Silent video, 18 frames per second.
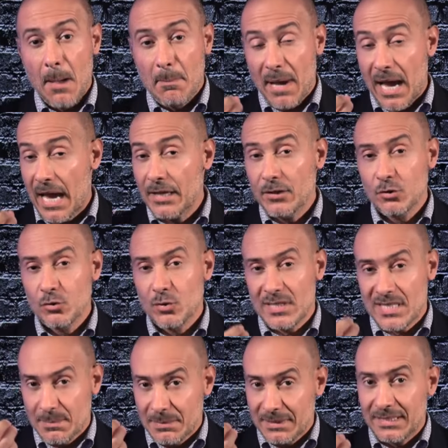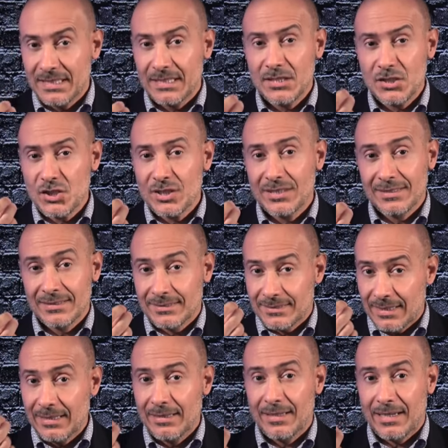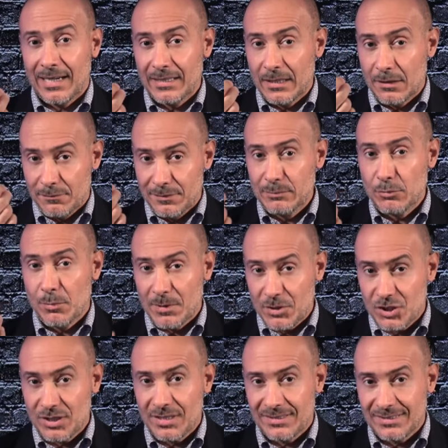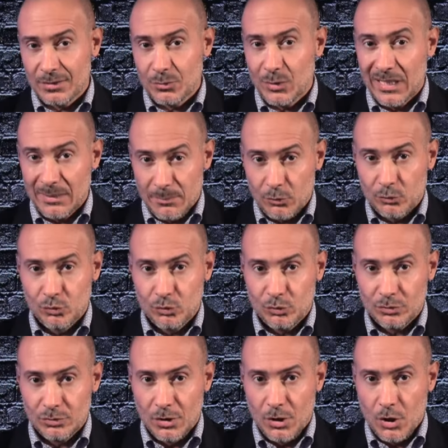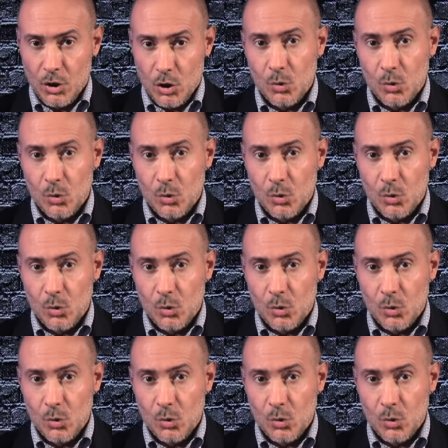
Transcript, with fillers: مع انه اذا بدنا نجي نطلع على الفيلم مباشره وعلى موضوعه